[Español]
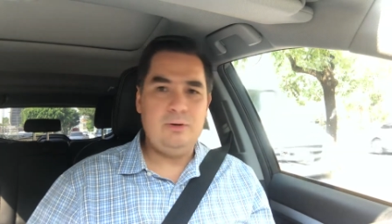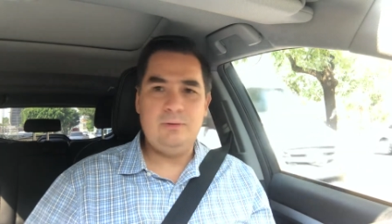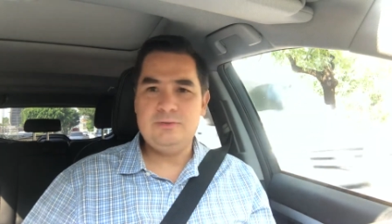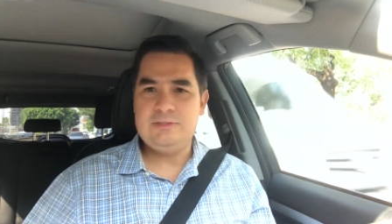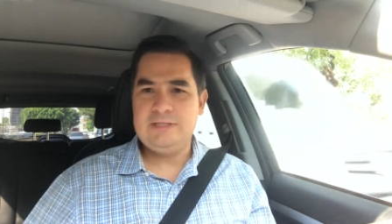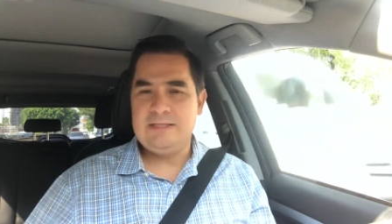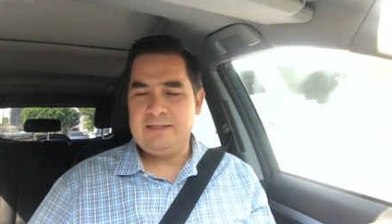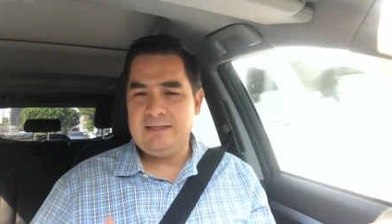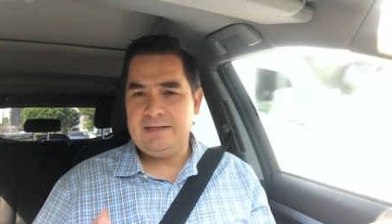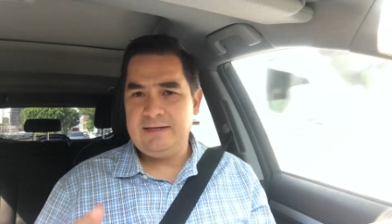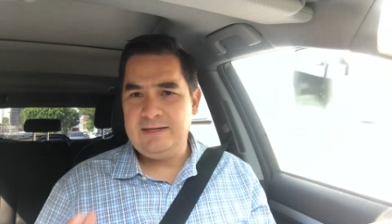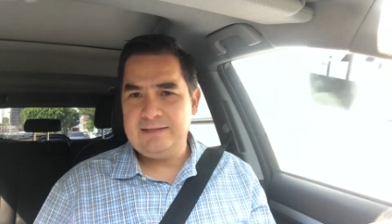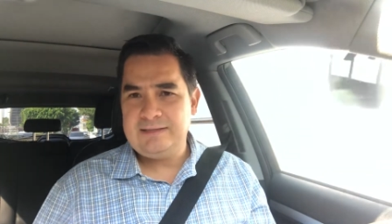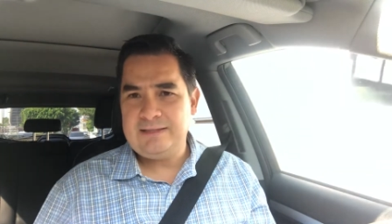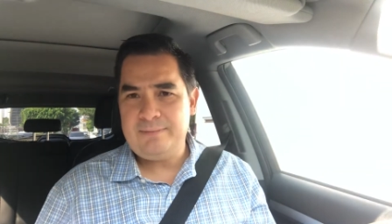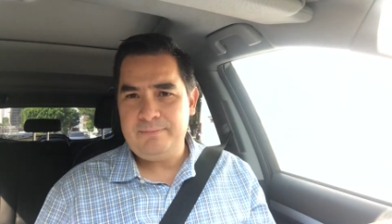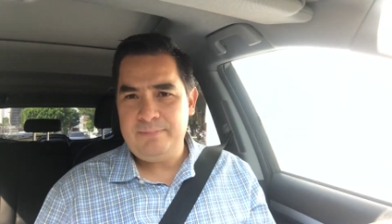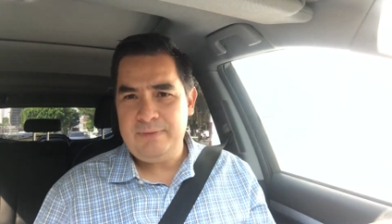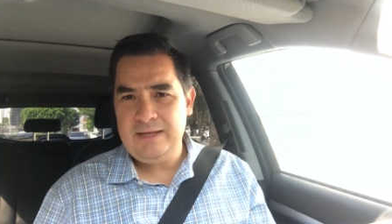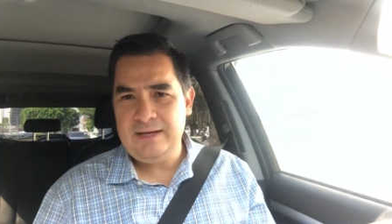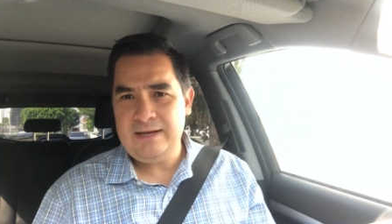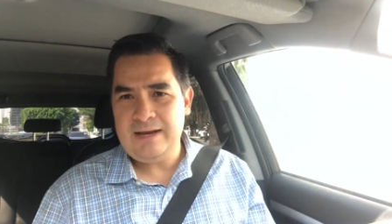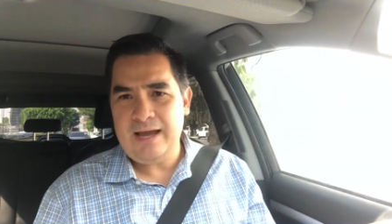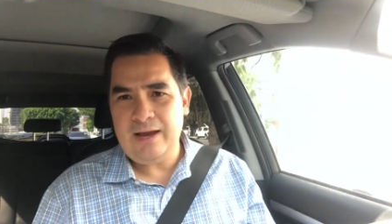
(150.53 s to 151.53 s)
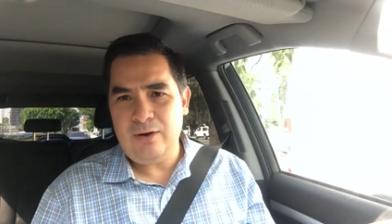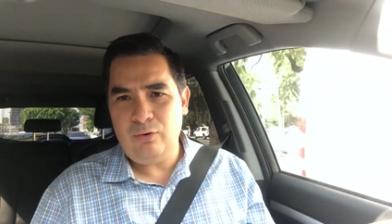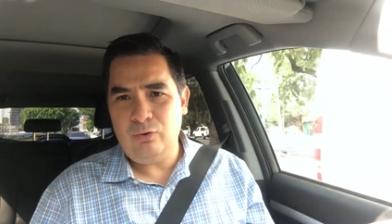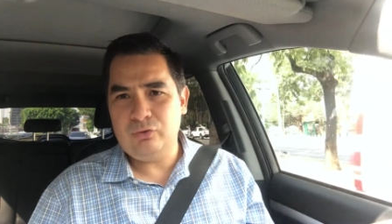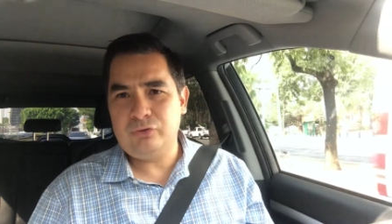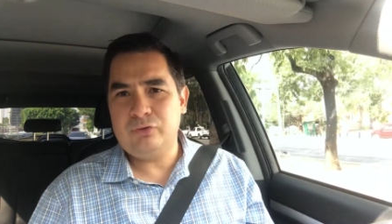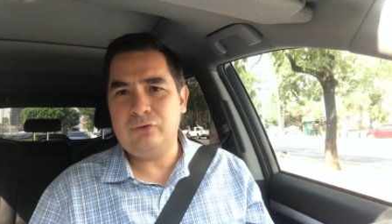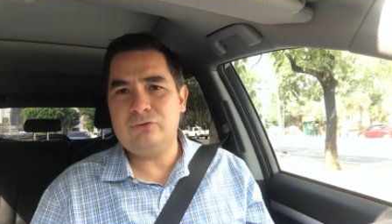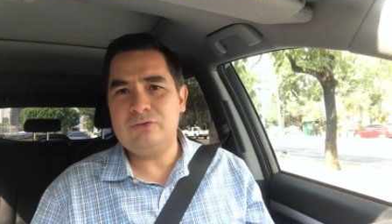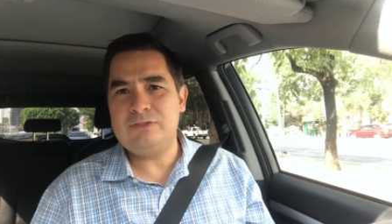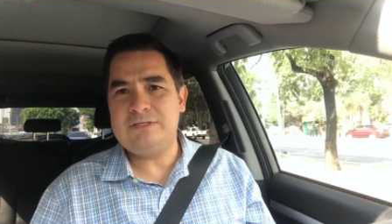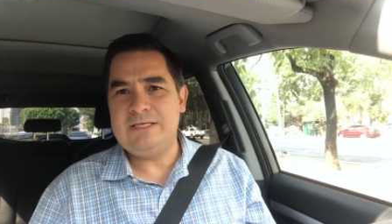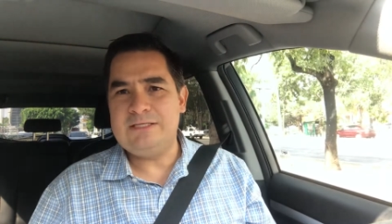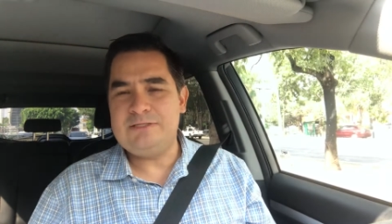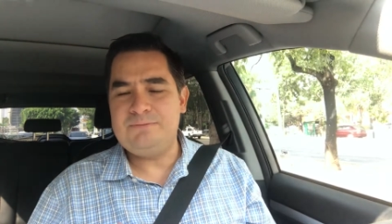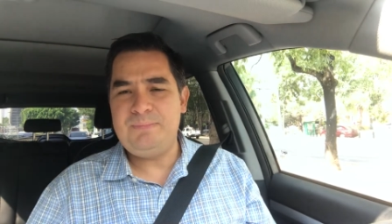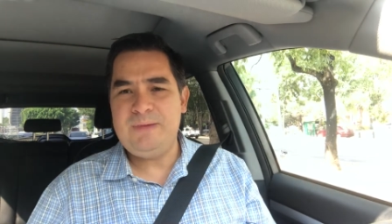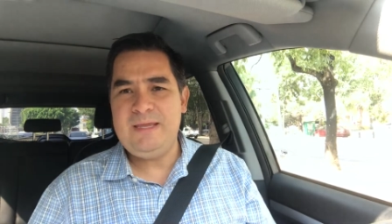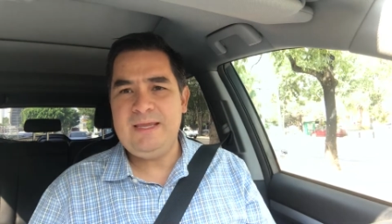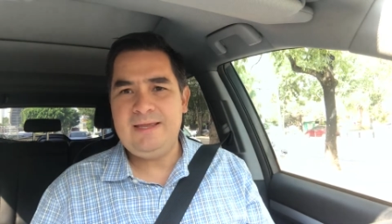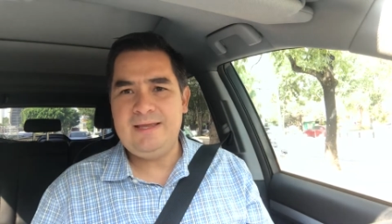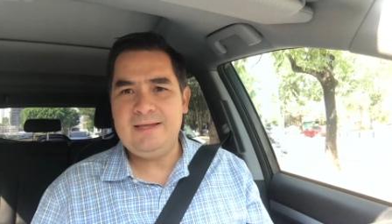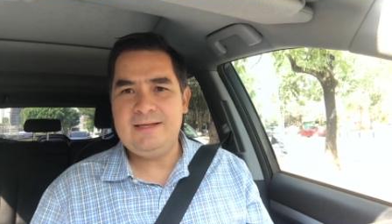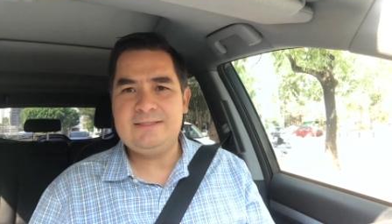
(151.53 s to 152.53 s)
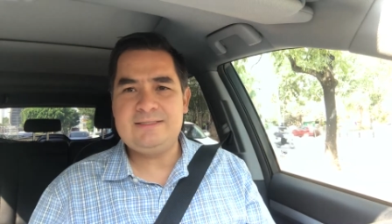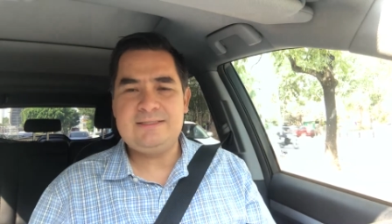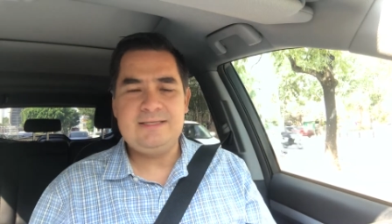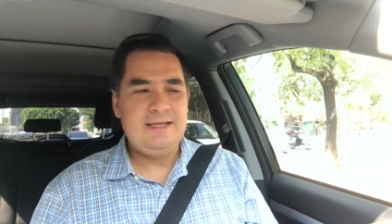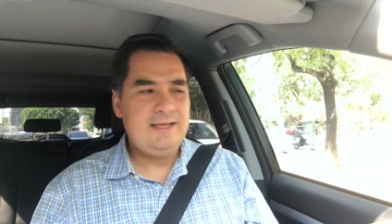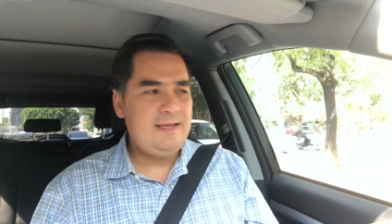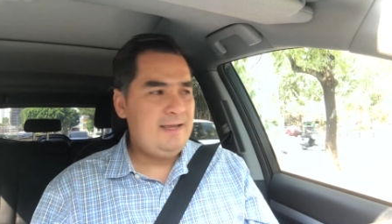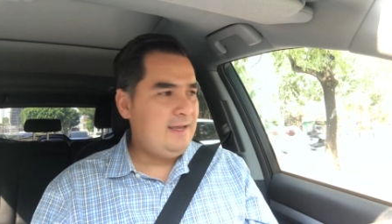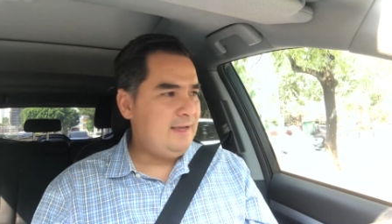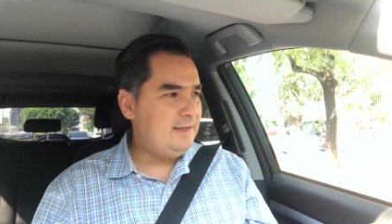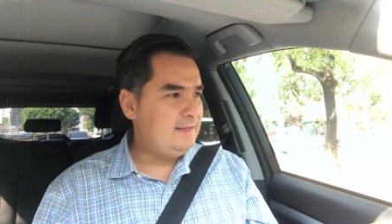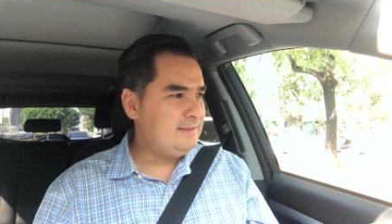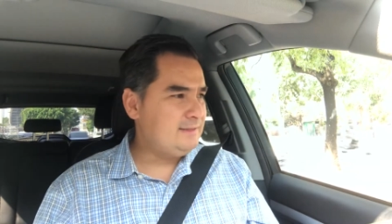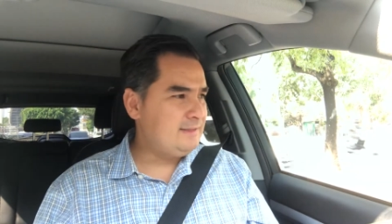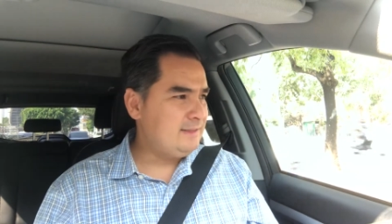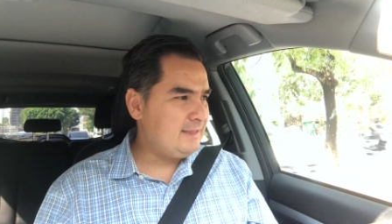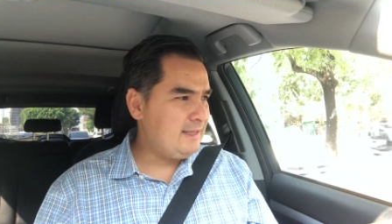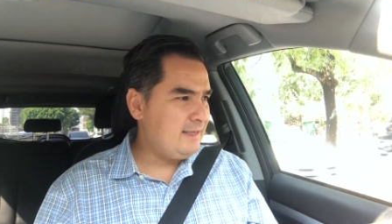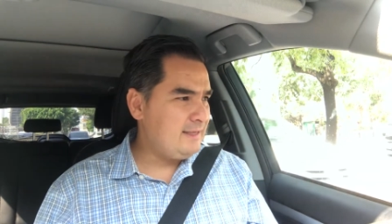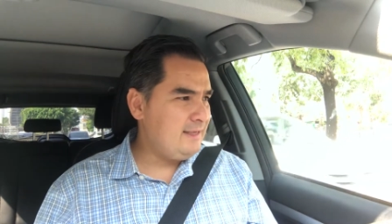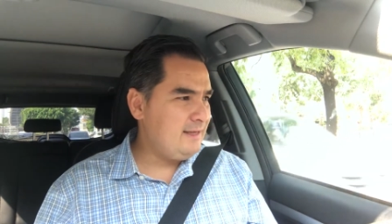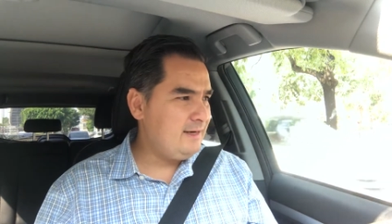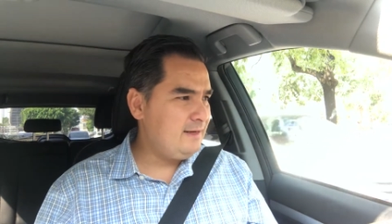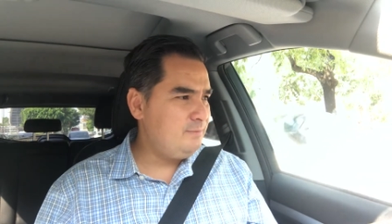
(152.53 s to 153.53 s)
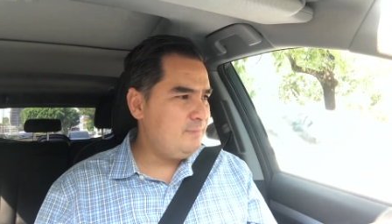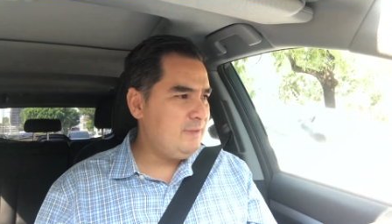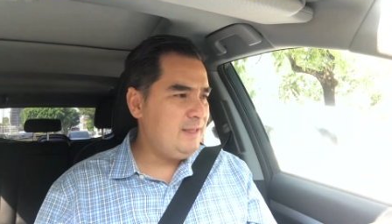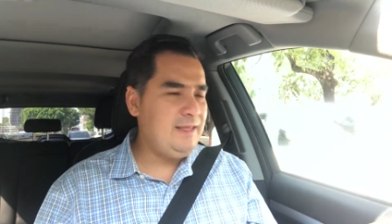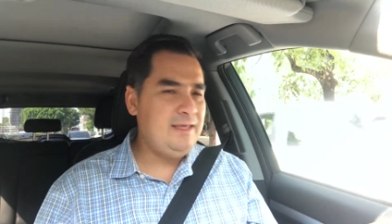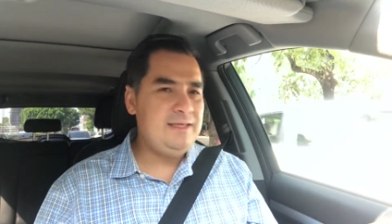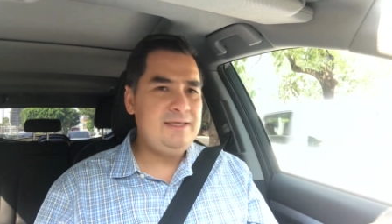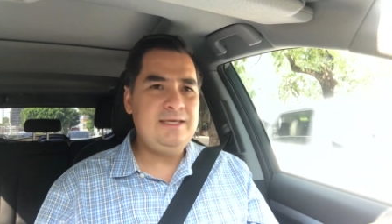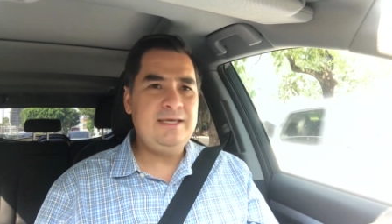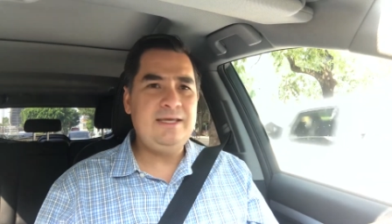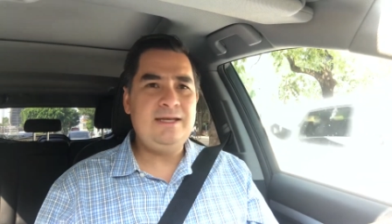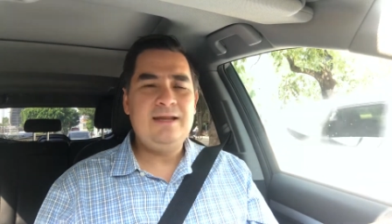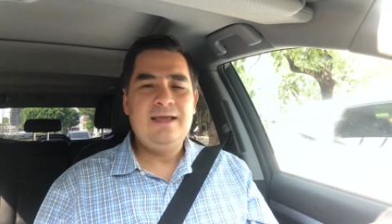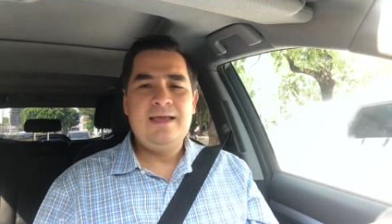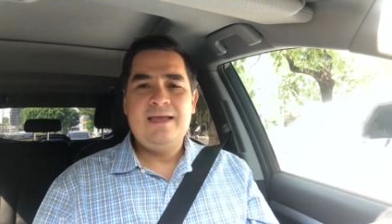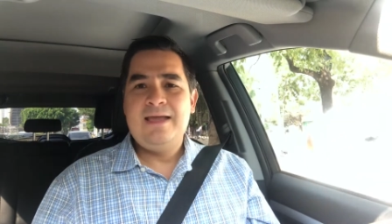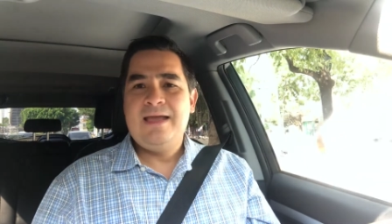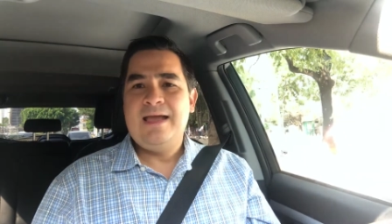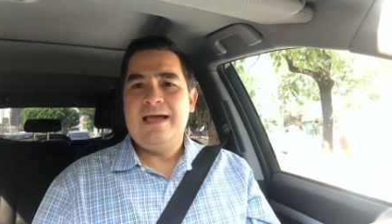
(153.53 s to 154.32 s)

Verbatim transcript: Vamos a tener también a otros speakers en este taller en Medellín.